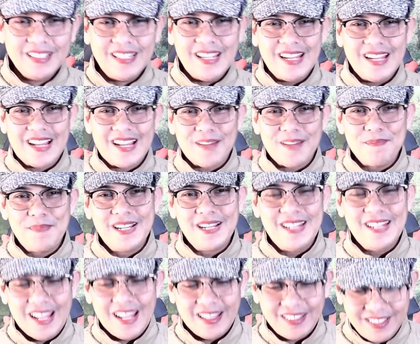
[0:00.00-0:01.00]
Yan, naka-big
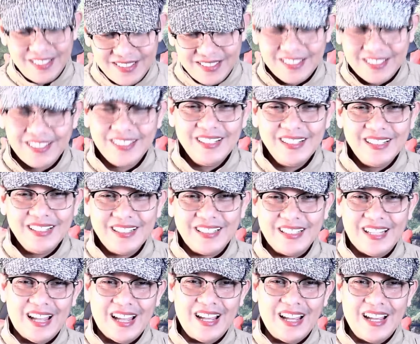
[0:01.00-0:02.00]
letter.
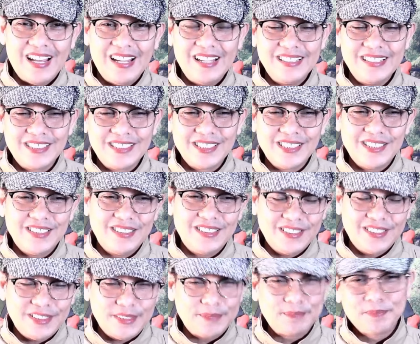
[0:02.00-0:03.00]
Yan. So,
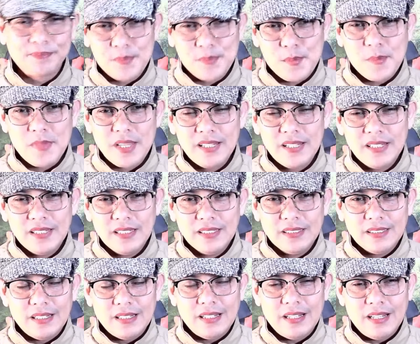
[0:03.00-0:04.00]

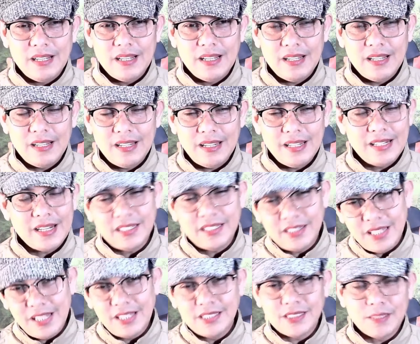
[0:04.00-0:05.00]
uh, and I
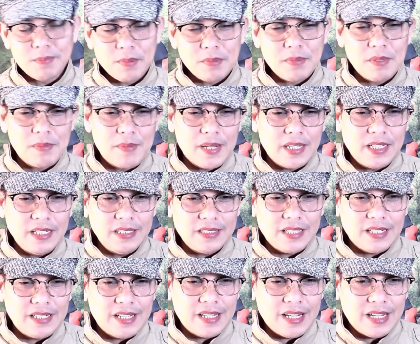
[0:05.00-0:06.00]
think sa
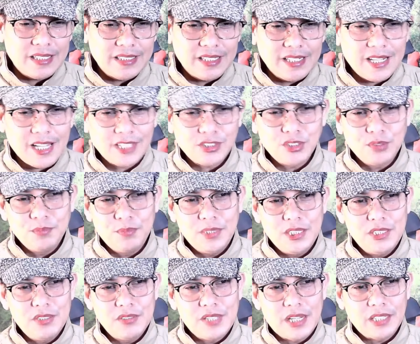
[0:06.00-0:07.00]
pamamagitan ng ating reaction
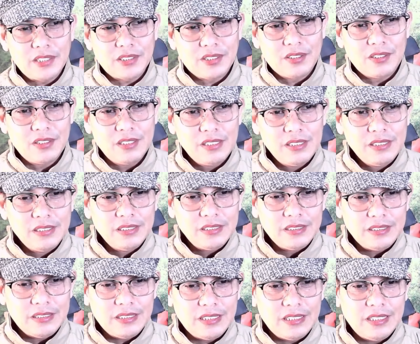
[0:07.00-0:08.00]
video na ito,
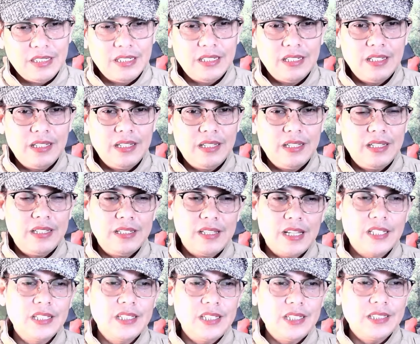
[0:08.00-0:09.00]
eh,
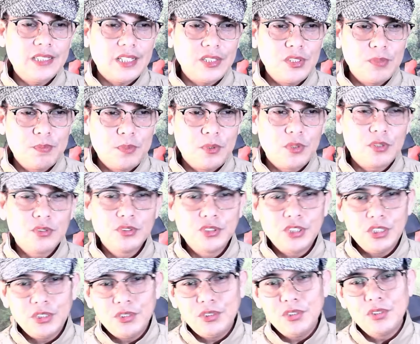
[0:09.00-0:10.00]
nakikita niyo po kung
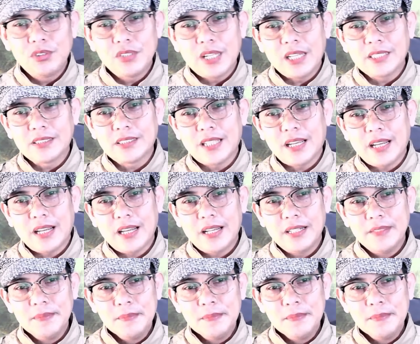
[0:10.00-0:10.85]
sino yung nasa